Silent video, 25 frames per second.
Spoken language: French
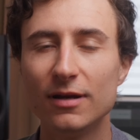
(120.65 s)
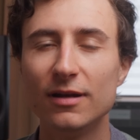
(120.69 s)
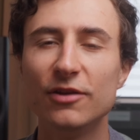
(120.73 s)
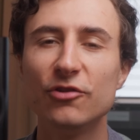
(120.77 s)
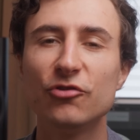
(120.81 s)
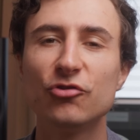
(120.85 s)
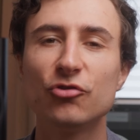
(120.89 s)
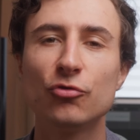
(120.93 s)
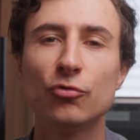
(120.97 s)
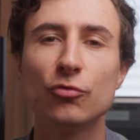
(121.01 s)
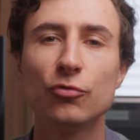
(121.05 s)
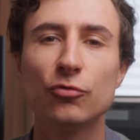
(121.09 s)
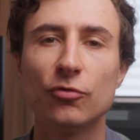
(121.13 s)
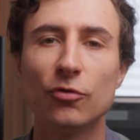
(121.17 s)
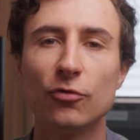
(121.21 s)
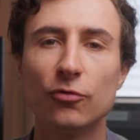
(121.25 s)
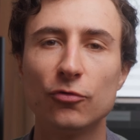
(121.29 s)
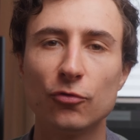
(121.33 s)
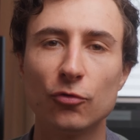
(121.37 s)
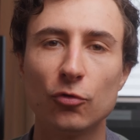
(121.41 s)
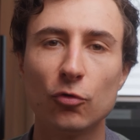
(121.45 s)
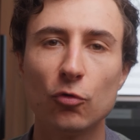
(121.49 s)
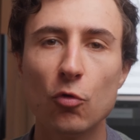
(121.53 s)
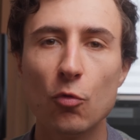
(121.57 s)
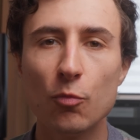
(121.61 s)
les choses
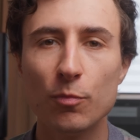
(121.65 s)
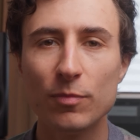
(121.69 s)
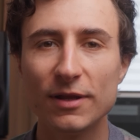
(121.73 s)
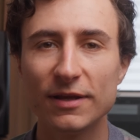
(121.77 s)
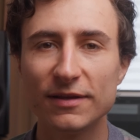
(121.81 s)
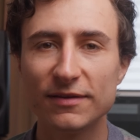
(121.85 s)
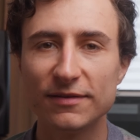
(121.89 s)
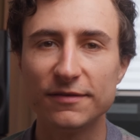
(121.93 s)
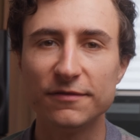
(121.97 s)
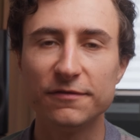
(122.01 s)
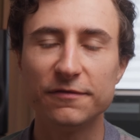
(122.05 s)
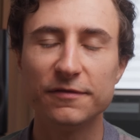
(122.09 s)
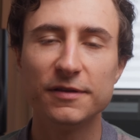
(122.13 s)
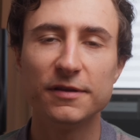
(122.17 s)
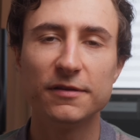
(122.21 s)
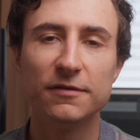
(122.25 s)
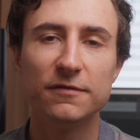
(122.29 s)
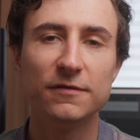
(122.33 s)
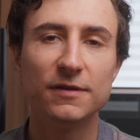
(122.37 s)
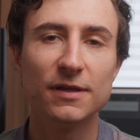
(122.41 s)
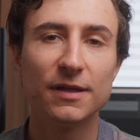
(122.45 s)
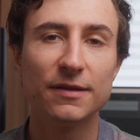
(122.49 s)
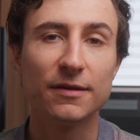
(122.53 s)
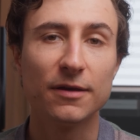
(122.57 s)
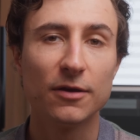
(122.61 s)
se complexifient et
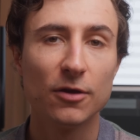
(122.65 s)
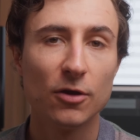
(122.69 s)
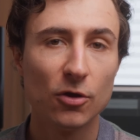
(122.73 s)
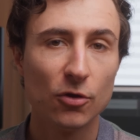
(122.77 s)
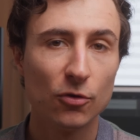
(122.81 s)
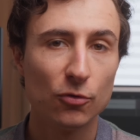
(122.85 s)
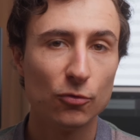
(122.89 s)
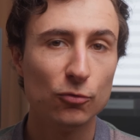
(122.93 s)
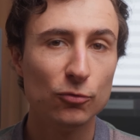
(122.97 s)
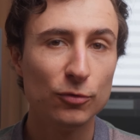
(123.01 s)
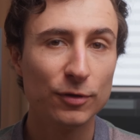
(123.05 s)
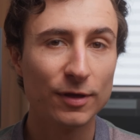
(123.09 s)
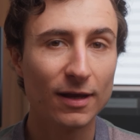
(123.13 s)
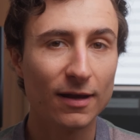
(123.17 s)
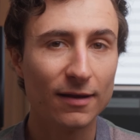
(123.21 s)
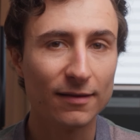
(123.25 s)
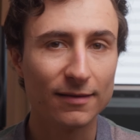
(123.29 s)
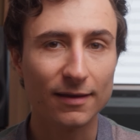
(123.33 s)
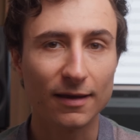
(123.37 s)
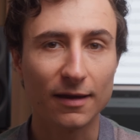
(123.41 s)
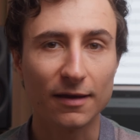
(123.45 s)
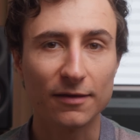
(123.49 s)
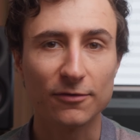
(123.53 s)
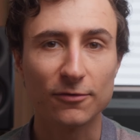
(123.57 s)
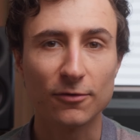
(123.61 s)
deviennent ultra
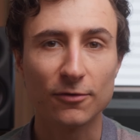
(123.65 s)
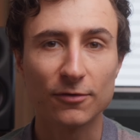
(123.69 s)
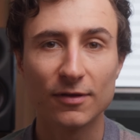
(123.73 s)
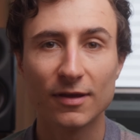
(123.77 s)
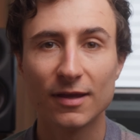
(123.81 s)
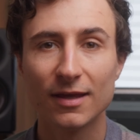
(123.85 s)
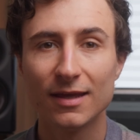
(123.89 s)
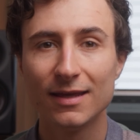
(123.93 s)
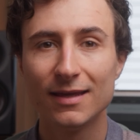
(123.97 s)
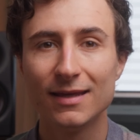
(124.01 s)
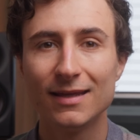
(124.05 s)
intéressantes.